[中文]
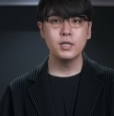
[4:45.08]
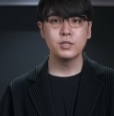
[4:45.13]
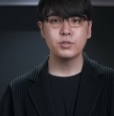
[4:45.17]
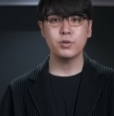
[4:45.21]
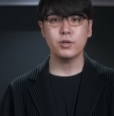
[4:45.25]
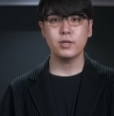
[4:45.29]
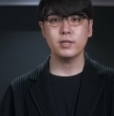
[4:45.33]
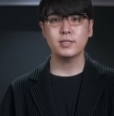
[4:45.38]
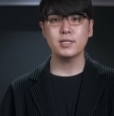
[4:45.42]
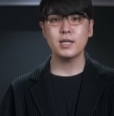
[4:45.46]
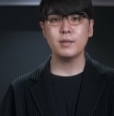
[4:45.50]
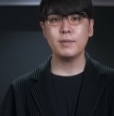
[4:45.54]

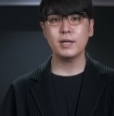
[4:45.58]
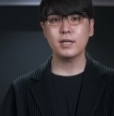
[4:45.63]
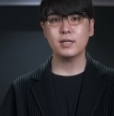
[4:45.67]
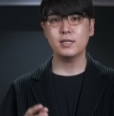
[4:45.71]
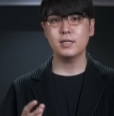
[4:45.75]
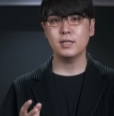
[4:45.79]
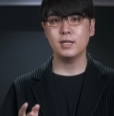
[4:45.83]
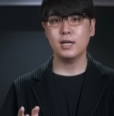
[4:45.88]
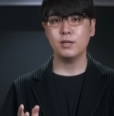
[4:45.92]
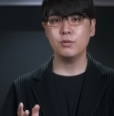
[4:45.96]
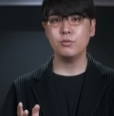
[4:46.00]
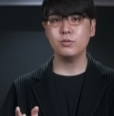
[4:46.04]
所以，萨曼
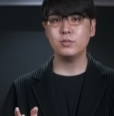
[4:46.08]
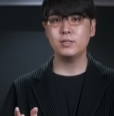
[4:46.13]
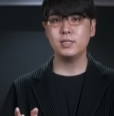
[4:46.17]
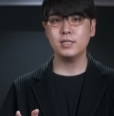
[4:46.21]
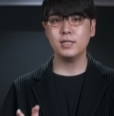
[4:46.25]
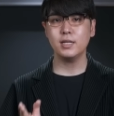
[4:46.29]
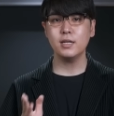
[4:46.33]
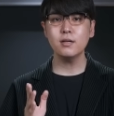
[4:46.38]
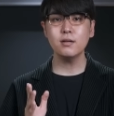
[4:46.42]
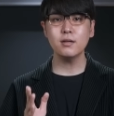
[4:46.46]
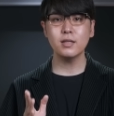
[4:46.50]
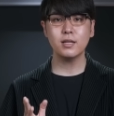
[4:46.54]
可汗预
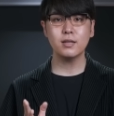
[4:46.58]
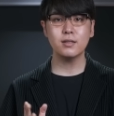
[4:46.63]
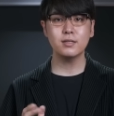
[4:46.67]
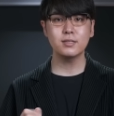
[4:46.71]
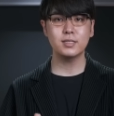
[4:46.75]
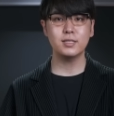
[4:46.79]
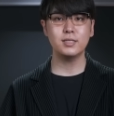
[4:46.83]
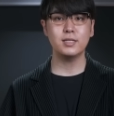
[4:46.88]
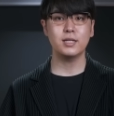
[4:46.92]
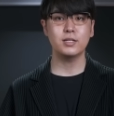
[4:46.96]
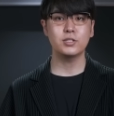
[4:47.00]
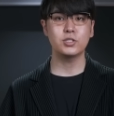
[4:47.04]
计，二零二
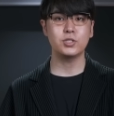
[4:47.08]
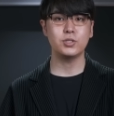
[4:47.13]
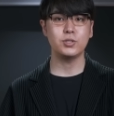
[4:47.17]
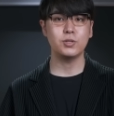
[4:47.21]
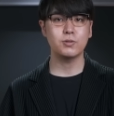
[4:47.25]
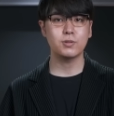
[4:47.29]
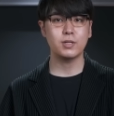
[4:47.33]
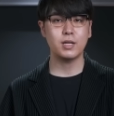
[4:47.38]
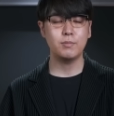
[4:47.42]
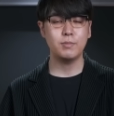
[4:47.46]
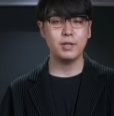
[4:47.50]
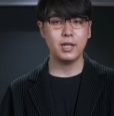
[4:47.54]
四年使
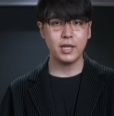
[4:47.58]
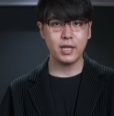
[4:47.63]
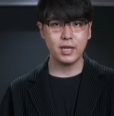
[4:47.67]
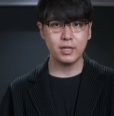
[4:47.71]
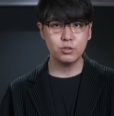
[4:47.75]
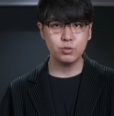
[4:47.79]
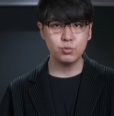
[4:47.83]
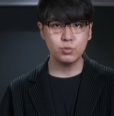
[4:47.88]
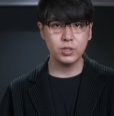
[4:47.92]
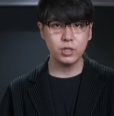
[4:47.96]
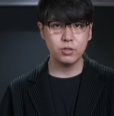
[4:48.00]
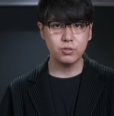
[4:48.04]
用他们的 AI
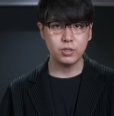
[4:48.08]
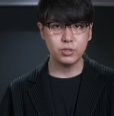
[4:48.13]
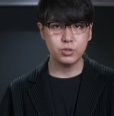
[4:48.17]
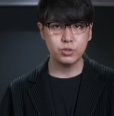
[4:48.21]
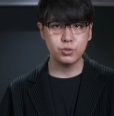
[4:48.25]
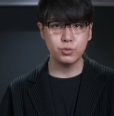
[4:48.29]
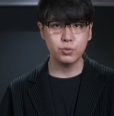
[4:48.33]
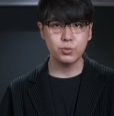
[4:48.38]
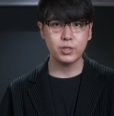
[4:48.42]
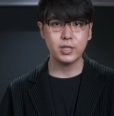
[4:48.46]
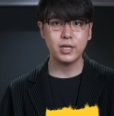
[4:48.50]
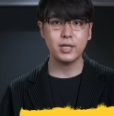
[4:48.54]
助教人
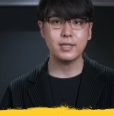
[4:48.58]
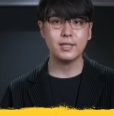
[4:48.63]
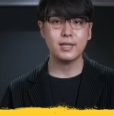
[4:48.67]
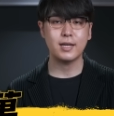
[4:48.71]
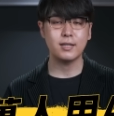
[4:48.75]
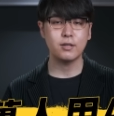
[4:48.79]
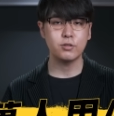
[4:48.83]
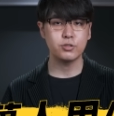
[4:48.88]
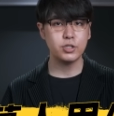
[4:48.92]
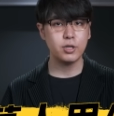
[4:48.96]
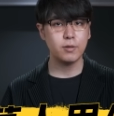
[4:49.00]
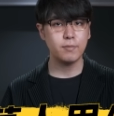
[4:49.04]
数可以
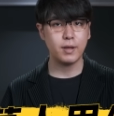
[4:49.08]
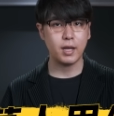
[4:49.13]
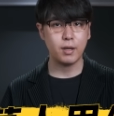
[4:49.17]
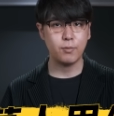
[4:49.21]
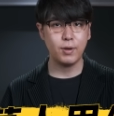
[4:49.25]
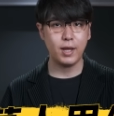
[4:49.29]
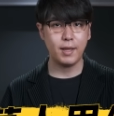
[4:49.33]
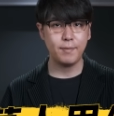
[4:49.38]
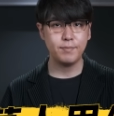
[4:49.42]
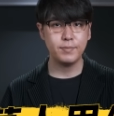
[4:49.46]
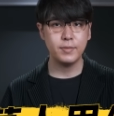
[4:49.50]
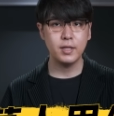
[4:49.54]
达到上百
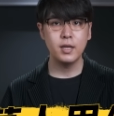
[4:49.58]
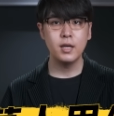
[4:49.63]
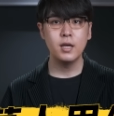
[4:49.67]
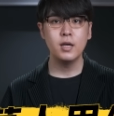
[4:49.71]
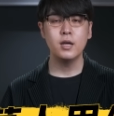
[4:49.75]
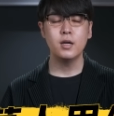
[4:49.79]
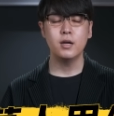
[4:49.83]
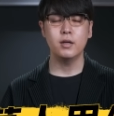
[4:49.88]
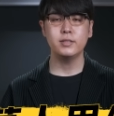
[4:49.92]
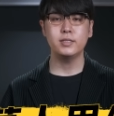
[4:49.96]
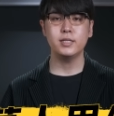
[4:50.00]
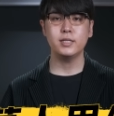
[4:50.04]
万。
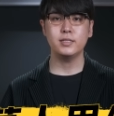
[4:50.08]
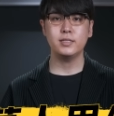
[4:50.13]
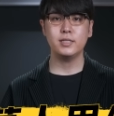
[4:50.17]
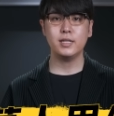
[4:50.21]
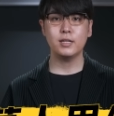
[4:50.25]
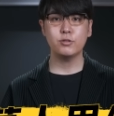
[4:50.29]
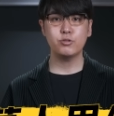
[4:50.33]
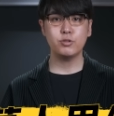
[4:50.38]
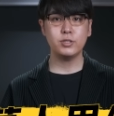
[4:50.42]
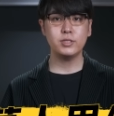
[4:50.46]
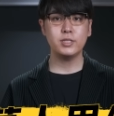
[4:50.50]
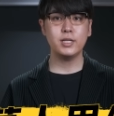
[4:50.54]
而且，其
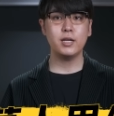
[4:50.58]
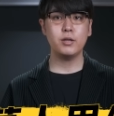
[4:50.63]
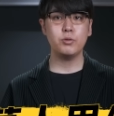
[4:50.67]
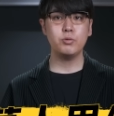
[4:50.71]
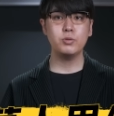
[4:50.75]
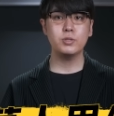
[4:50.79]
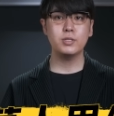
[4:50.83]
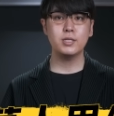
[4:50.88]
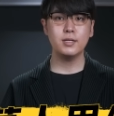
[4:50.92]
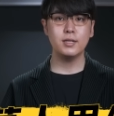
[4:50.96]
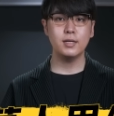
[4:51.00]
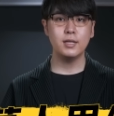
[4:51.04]
他专家也
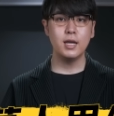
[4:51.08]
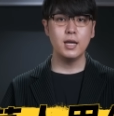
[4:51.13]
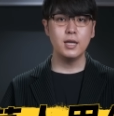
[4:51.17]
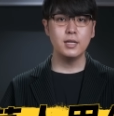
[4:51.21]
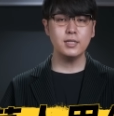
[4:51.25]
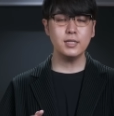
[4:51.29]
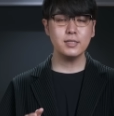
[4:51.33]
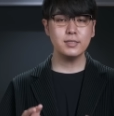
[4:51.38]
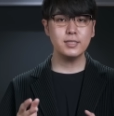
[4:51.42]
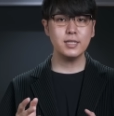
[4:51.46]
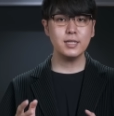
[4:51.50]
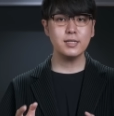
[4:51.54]
预测，
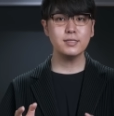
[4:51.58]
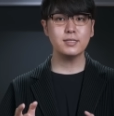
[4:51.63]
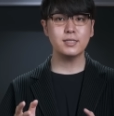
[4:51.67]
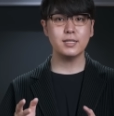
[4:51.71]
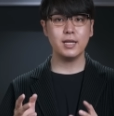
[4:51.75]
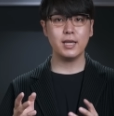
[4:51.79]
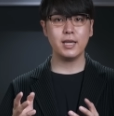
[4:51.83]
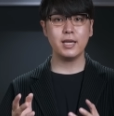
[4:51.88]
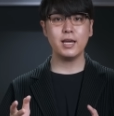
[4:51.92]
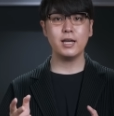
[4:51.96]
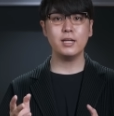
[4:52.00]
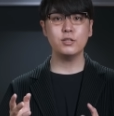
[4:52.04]
像这样子
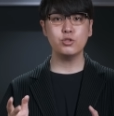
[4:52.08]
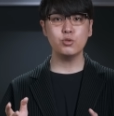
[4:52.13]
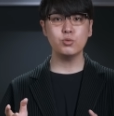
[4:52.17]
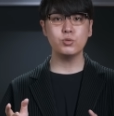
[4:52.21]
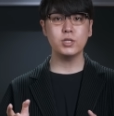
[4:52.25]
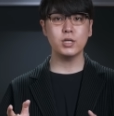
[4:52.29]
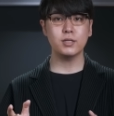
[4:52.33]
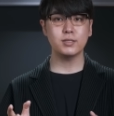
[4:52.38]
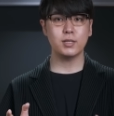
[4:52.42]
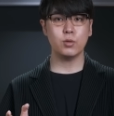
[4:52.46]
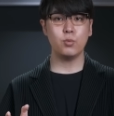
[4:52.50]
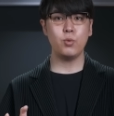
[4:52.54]
的 AI 助
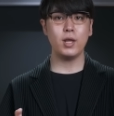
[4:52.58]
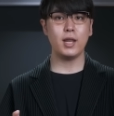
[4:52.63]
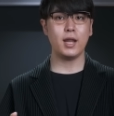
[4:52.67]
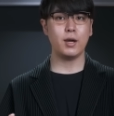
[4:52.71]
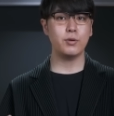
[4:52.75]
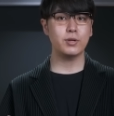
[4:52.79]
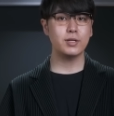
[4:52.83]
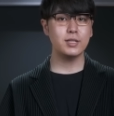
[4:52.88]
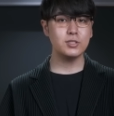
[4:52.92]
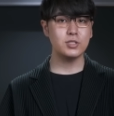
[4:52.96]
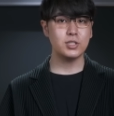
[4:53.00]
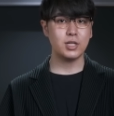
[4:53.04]
教在未来
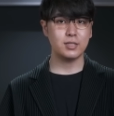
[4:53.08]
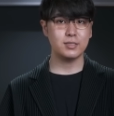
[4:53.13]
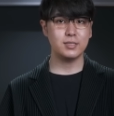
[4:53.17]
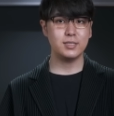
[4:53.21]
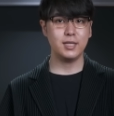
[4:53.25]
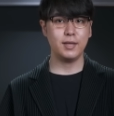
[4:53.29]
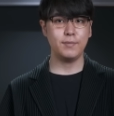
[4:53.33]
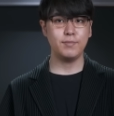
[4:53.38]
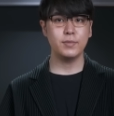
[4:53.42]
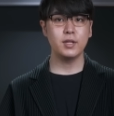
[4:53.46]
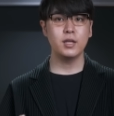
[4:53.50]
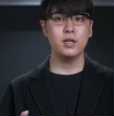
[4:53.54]
会更常
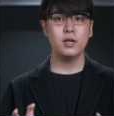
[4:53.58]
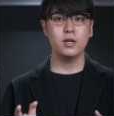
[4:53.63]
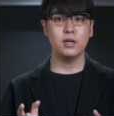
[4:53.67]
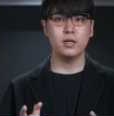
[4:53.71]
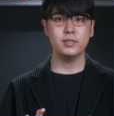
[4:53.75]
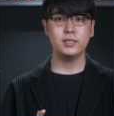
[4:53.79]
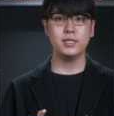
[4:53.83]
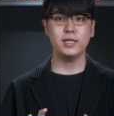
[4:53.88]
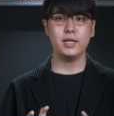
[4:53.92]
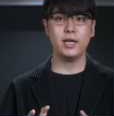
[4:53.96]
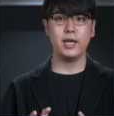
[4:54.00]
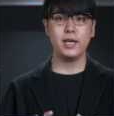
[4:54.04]
见，
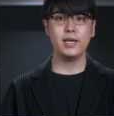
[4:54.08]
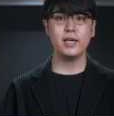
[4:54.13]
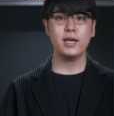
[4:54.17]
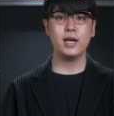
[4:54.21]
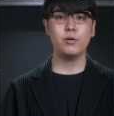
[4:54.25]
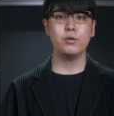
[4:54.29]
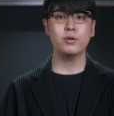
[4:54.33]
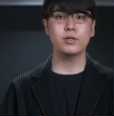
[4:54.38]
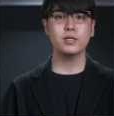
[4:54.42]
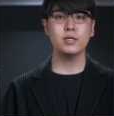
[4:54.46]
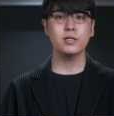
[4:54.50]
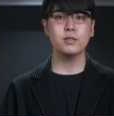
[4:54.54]
而且
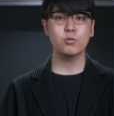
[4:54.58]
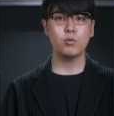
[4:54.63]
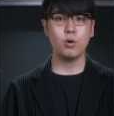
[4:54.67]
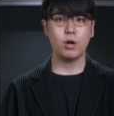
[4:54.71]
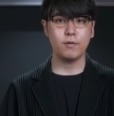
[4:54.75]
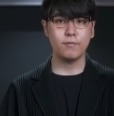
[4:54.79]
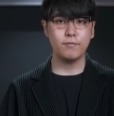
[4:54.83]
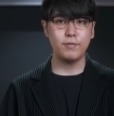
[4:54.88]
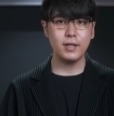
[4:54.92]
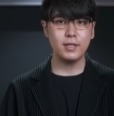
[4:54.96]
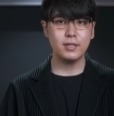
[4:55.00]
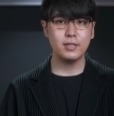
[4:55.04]
AI 会更
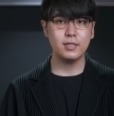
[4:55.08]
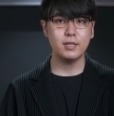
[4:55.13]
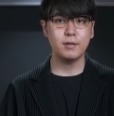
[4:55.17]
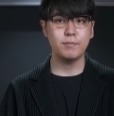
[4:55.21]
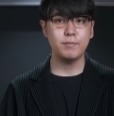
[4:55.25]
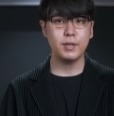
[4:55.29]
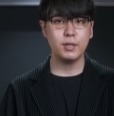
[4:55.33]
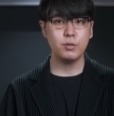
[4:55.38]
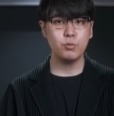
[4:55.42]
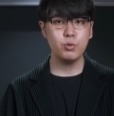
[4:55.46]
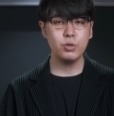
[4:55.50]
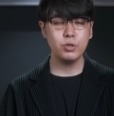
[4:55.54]
广泛的
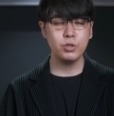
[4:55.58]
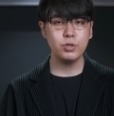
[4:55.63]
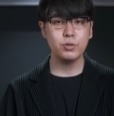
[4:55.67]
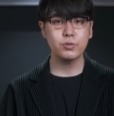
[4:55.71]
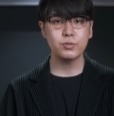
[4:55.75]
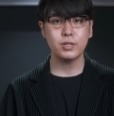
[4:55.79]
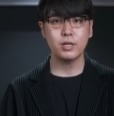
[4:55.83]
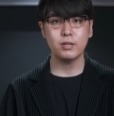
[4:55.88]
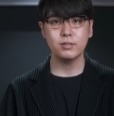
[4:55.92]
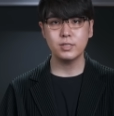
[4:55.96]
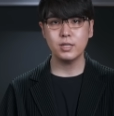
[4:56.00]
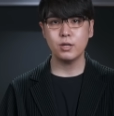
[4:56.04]
被运
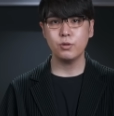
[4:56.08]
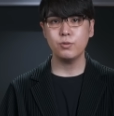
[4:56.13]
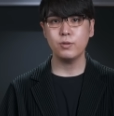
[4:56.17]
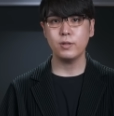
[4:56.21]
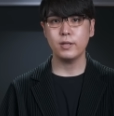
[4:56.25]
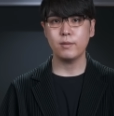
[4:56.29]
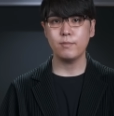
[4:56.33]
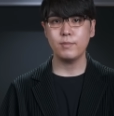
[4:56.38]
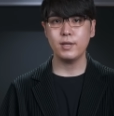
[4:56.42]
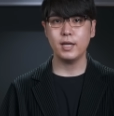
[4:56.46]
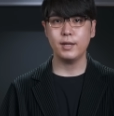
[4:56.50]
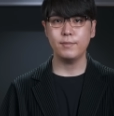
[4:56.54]
用到教育
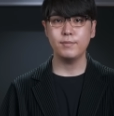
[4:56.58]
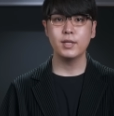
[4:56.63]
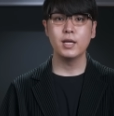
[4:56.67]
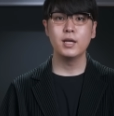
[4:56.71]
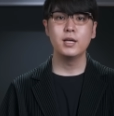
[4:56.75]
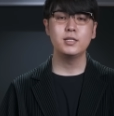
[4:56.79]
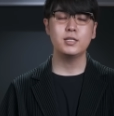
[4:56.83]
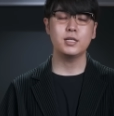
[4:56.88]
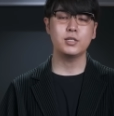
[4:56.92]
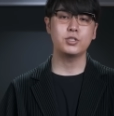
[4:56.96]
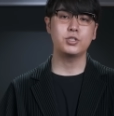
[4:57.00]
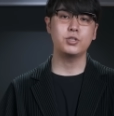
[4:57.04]
里面，
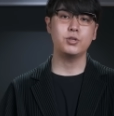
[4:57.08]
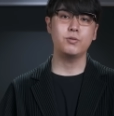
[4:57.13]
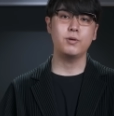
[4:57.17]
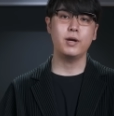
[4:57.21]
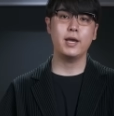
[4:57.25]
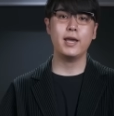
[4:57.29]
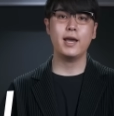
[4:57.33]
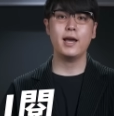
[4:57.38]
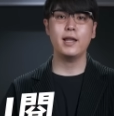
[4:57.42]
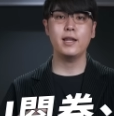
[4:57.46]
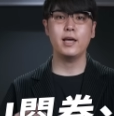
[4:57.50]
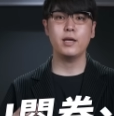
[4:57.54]
像是用
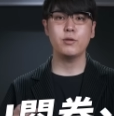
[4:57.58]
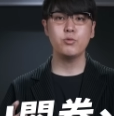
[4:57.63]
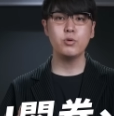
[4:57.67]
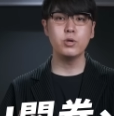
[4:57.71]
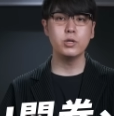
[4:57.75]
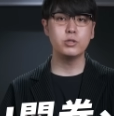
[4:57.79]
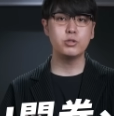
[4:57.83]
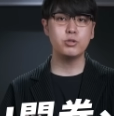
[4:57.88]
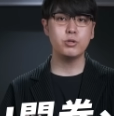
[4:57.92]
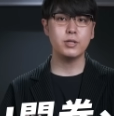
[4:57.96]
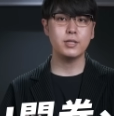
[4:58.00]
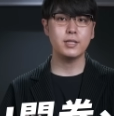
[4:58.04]
AI 来
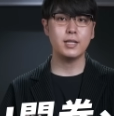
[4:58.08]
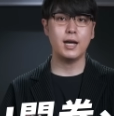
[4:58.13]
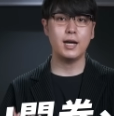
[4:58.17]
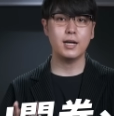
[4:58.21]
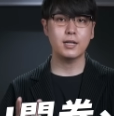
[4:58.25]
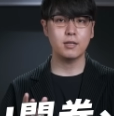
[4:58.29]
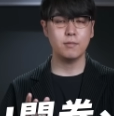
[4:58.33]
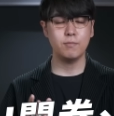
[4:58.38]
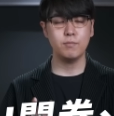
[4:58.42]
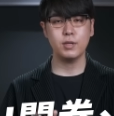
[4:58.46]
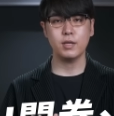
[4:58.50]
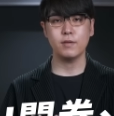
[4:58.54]
阅卷
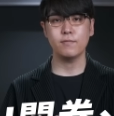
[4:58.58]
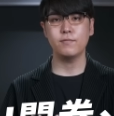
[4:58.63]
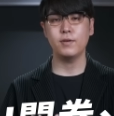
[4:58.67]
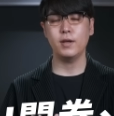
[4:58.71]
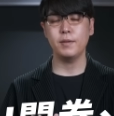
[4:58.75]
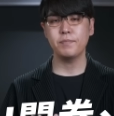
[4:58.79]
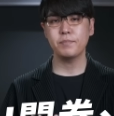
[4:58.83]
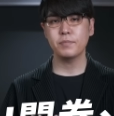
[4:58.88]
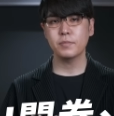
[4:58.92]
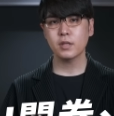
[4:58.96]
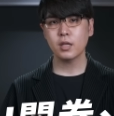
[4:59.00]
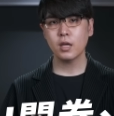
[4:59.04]
啊，跟评
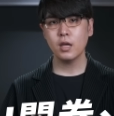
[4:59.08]
分。